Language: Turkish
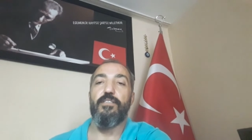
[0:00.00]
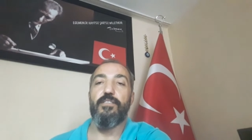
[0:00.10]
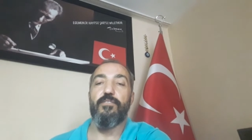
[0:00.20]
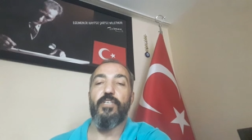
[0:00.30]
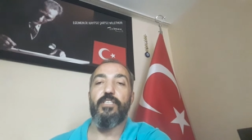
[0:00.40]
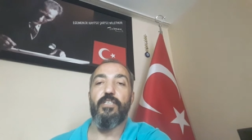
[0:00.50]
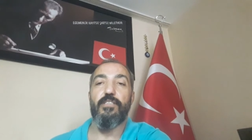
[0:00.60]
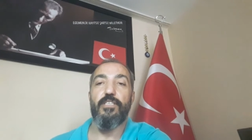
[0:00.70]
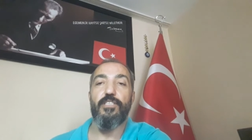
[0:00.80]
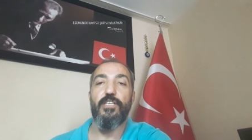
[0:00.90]
e,
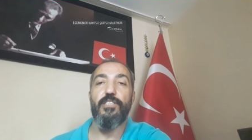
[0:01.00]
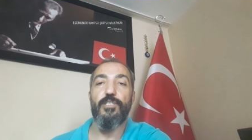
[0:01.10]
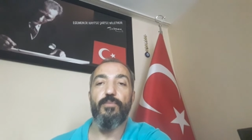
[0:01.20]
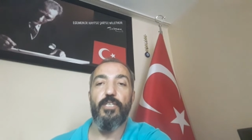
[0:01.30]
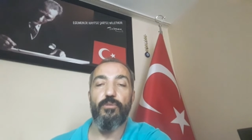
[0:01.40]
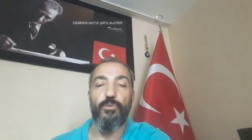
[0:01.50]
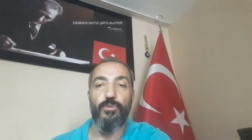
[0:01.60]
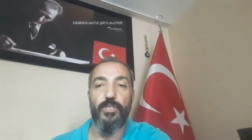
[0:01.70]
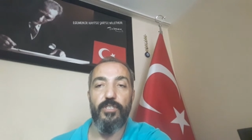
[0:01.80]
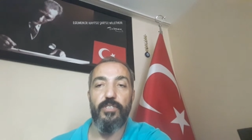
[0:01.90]
vatandaşa hizmet
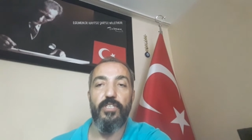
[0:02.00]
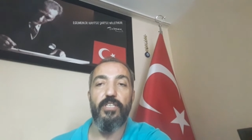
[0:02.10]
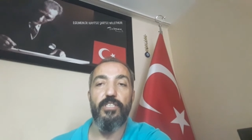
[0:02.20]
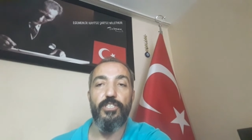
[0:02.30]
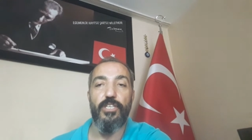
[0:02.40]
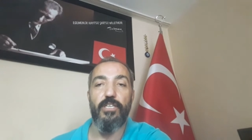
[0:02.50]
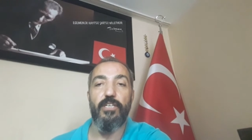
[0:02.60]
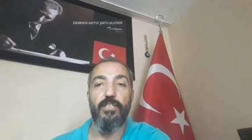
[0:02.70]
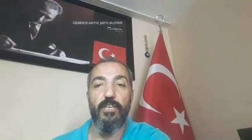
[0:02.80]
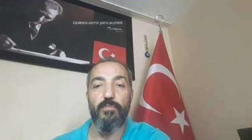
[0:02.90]
noktasında iyi
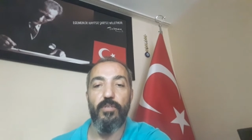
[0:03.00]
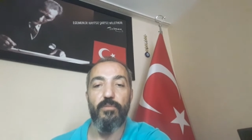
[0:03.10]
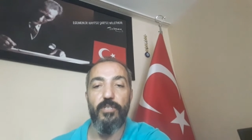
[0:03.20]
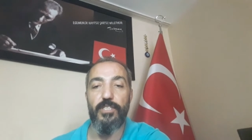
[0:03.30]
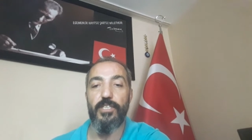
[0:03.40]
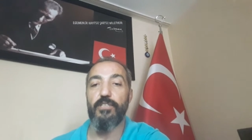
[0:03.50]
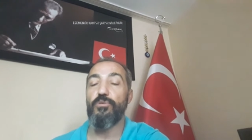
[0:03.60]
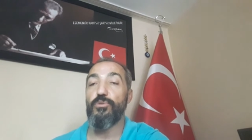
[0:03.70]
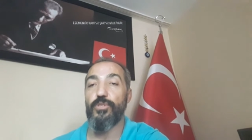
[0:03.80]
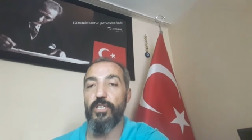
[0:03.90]
şeyler de yapılabileceğini
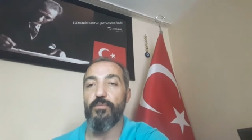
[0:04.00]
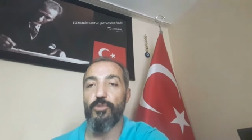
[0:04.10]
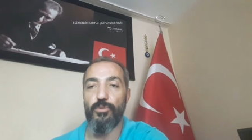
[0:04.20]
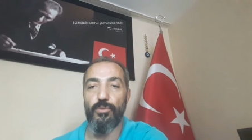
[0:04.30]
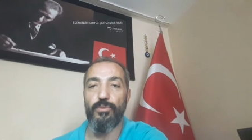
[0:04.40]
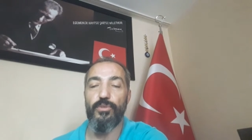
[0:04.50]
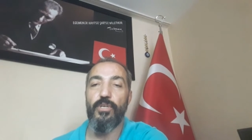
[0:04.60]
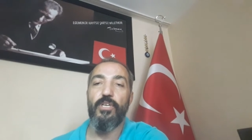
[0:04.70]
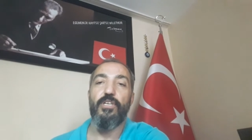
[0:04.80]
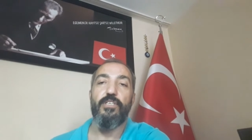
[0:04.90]
göstermiş oldu.
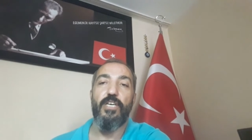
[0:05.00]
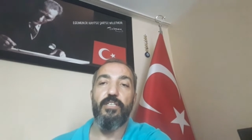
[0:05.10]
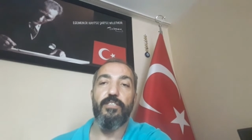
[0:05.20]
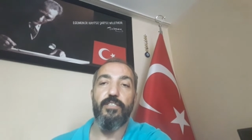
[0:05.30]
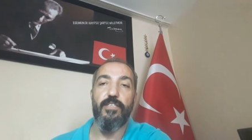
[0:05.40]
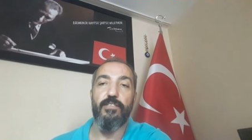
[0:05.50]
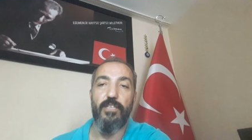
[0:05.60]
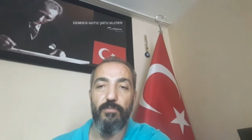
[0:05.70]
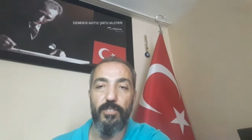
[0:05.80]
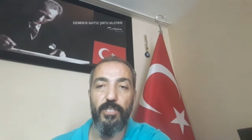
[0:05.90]
Kendisini de
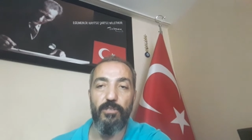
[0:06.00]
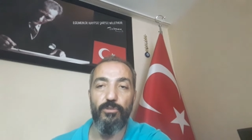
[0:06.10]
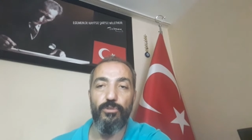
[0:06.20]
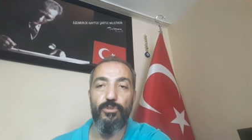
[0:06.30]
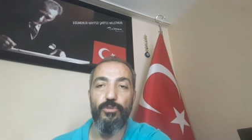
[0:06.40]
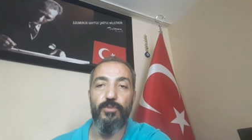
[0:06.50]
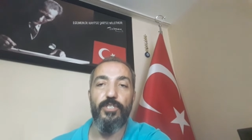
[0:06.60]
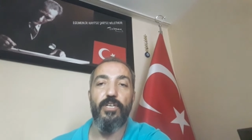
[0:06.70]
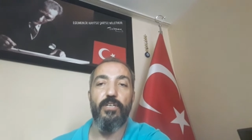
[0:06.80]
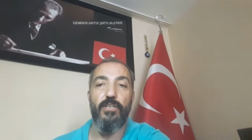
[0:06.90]
tebrik ediyoruz.
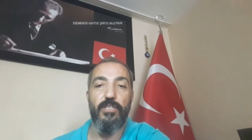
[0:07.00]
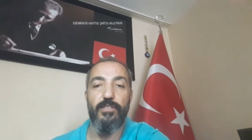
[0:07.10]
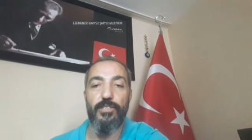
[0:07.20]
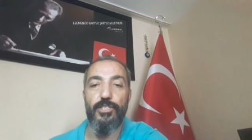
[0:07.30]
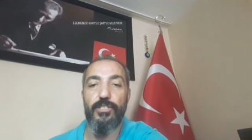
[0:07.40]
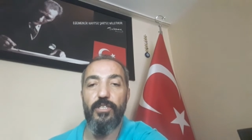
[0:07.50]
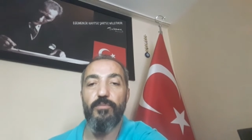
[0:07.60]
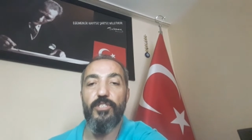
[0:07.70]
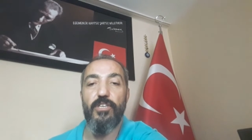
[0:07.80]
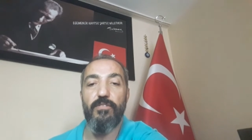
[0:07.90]
Bizi ağırladığı için de
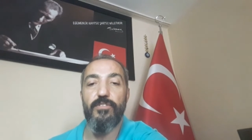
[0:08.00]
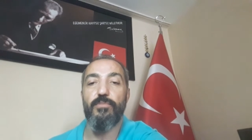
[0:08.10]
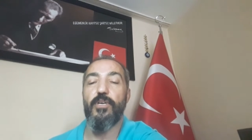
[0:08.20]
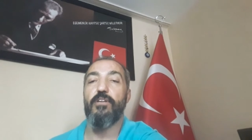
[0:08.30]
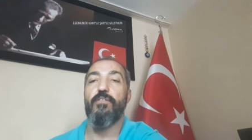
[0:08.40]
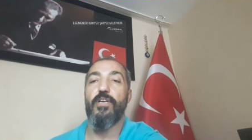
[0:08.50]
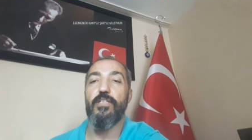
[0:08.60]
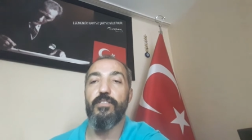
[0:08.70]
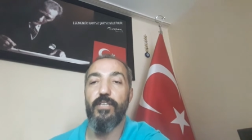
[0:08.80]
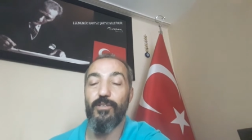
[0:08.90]

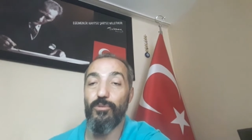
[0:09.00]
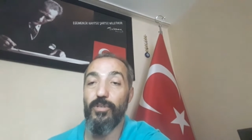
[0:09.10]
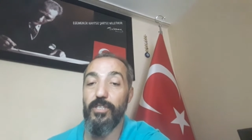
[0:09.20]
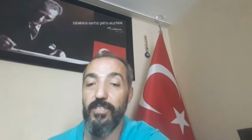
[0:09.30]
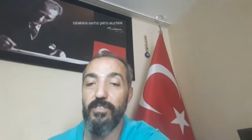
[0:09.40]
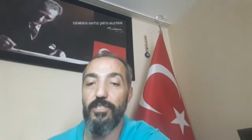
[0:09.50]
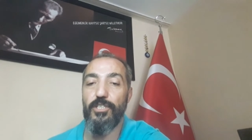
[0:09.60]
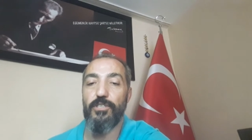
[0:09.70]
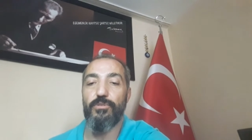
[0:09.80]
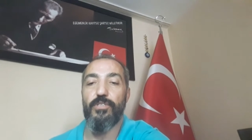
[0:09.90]
misafirperverliğinden dolayı da
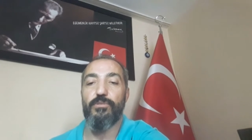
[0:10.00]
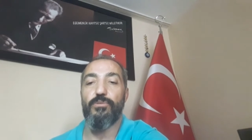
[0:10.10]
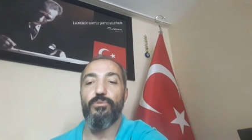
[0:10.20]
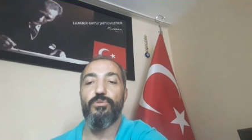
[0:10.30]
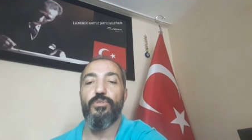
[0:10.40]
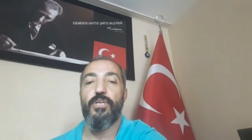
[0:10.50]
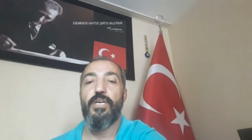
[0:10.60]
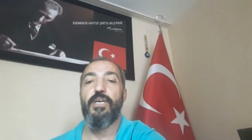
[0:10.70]
teşekkür ediyoruz